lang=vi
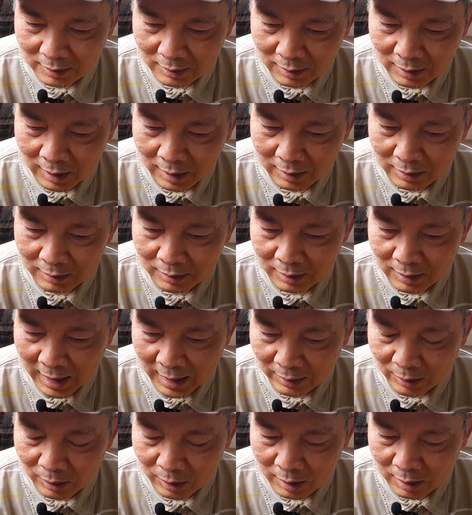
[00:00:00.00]
đấy nó
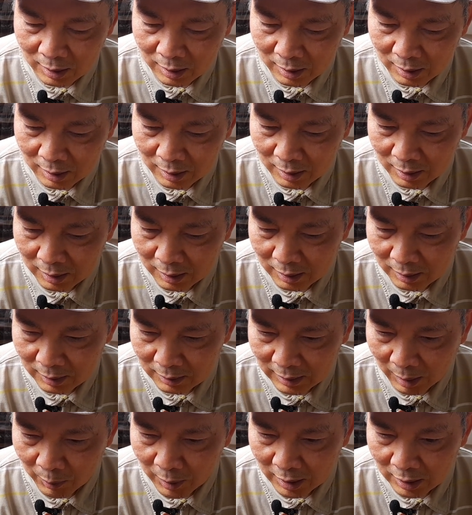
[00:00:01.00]
đặt
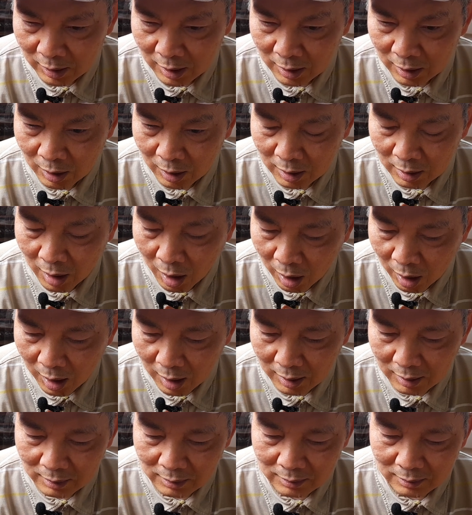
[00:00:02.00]
uh, tổng hành dinh nó ở
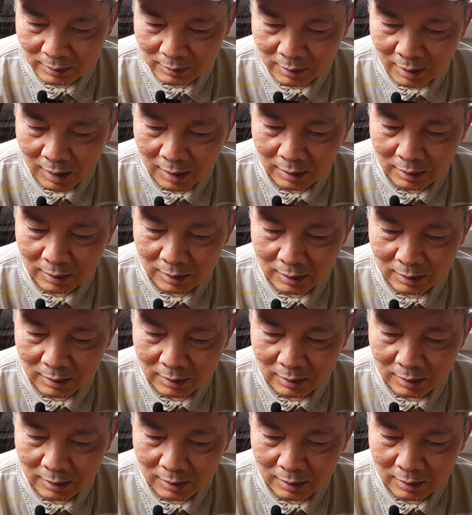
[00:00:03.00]
đó đó